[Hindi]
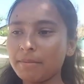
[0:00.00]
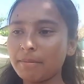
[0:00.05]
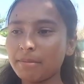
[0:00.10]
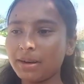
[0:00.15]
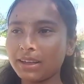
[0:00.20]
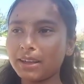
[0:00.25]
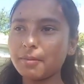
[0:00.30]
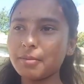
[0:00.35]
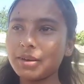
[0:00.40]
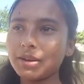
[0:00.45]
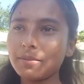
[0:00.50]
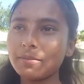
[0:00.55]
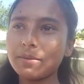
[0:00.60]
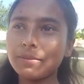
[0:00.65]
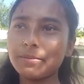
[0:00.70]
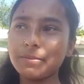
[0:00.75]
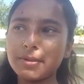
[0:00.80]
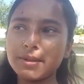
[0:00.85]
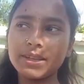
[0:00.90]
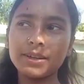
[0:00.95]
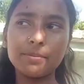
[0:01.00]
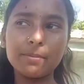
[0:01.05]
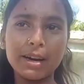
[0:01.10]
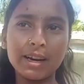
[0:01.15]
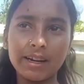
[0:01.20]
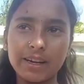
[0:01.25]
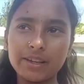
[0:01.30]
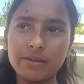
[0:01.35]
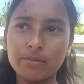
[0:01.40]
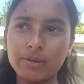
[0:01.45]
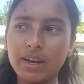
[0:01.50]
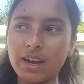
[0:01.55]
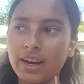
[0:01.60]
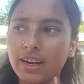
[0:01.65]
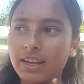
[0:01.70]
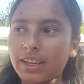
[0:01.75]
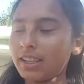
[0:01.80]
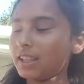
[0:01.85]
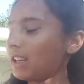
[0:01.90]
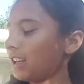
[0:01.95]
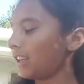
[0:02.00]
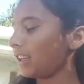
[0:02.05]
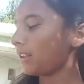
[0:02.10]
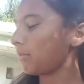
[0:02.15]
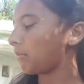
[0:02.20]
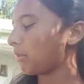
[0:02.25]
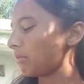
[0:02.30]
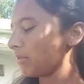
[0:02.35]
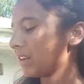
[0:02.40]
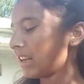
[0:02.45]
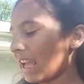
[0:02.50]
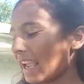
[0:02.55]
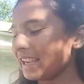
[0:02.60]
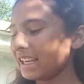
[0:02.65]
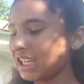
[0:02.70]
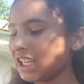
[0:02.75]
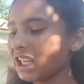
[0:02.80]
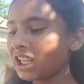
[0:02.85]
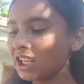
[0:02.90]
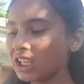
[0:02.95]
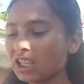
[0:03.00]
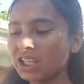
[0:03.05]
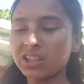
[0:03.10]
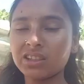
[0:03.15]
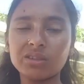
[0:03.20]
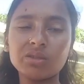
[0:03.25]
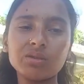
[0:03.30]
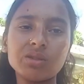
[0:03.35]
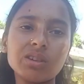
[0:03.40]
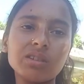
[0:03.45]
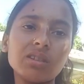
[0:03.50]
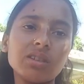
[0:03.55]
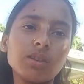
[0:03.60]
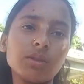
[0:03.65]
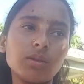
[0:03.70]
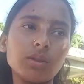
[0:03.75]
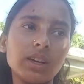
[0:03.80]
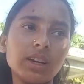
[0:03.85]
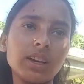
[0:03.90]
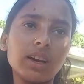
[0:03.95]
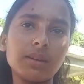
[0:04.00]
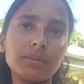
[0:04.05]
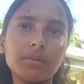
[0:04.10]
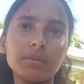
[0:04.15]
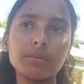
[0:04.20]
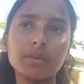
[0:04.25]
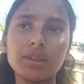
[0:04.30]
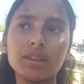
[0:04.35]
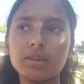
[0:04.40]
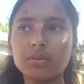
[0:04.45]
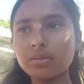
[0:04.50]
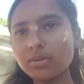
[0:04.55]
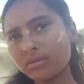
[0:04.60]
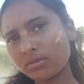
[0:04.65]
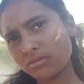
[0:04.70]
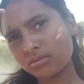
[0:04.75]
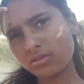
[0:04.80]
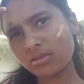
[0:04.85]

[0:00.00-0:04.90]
बाकी मैंने मम्मी से बैंडेज मंगा रखे थे लेकिन मम्मी लाई नहीं क्योंकि टकोली खान में मतलब